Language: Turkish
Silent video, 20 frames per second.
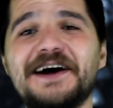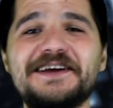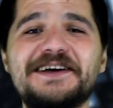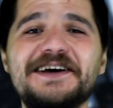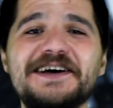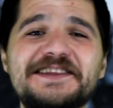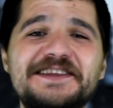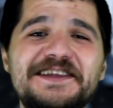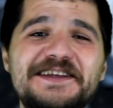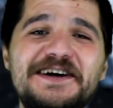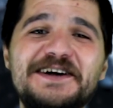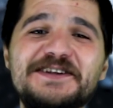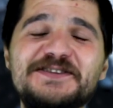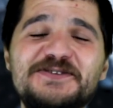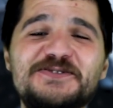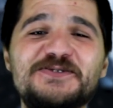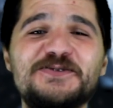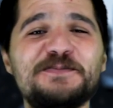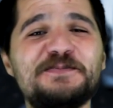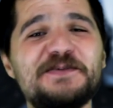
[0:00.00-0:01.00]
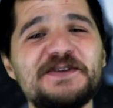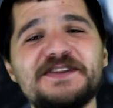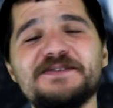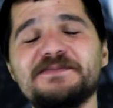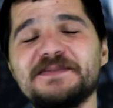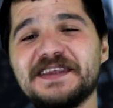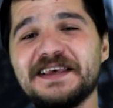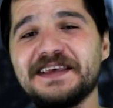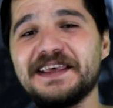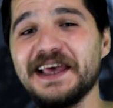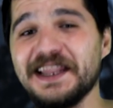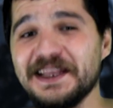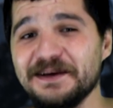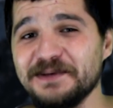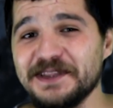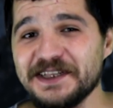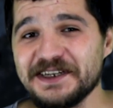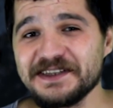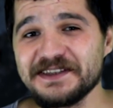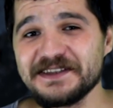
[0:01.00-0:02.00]
Arkadaşlar artık sürprizimize
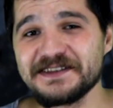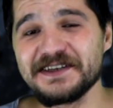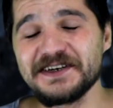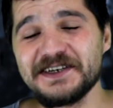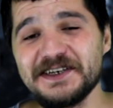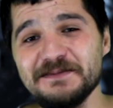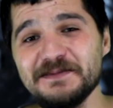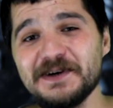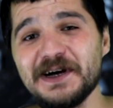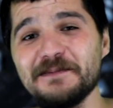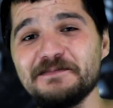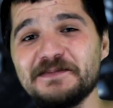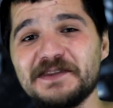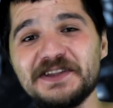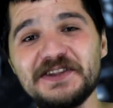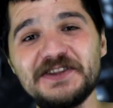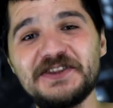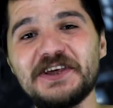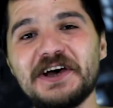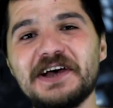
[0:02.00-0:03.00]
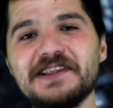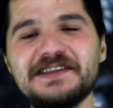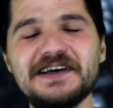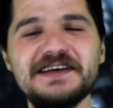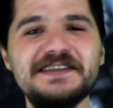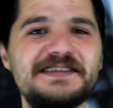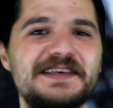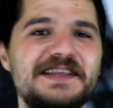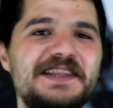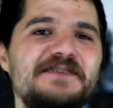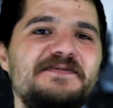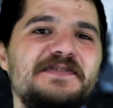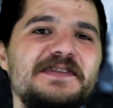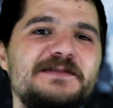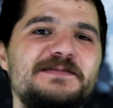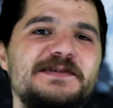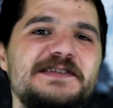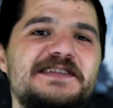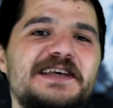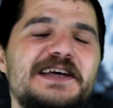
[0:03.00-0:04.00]
gelebiliriz. Takım kaptanı Çağatay Sedef
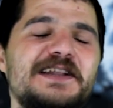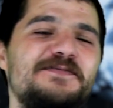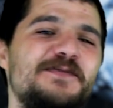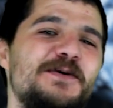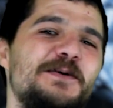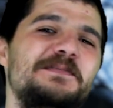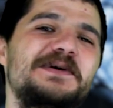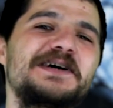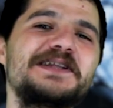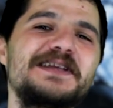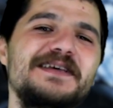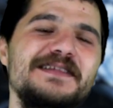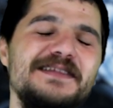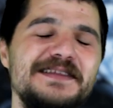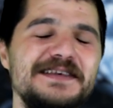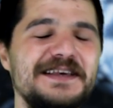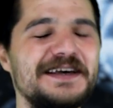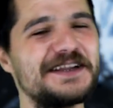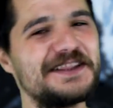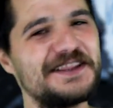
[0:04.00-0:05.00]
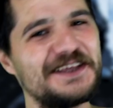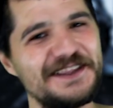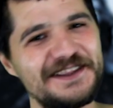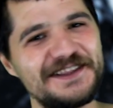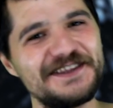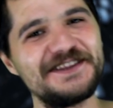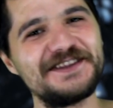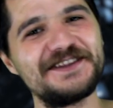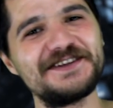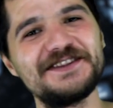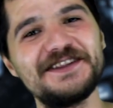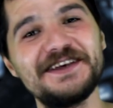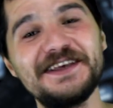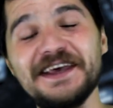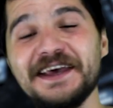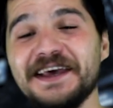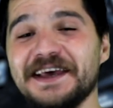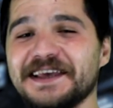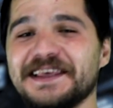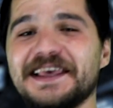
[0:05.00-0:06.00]
ile bir telefon bağlantısı
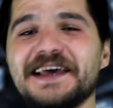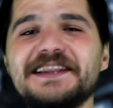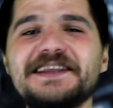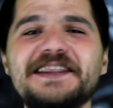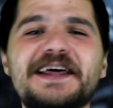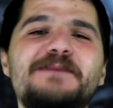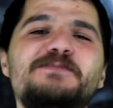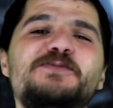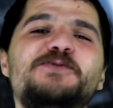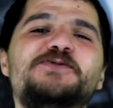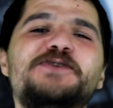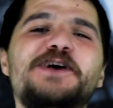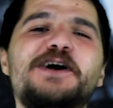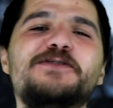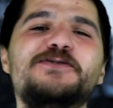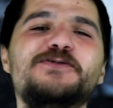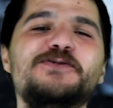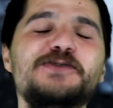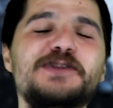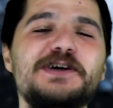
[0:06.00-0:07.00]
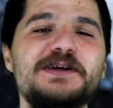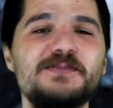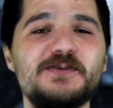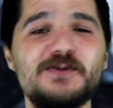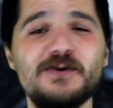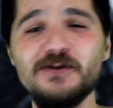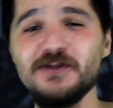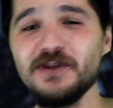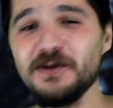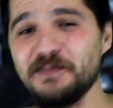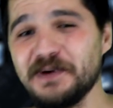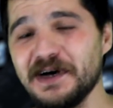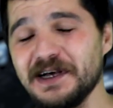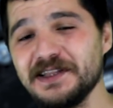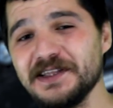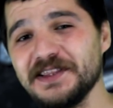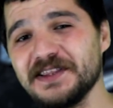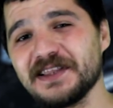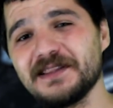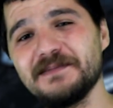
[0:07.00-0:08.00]
gerçekleştirdik. Gelin hem güzel duygularımızı onunla
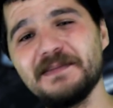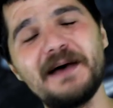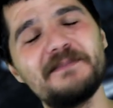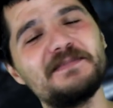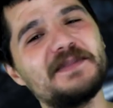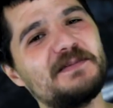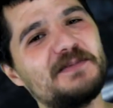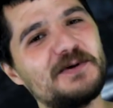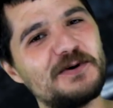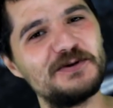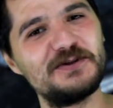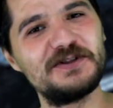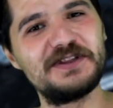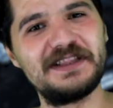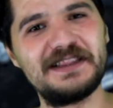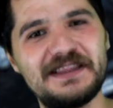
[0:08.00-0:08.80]
paylaşalım hem de bir onu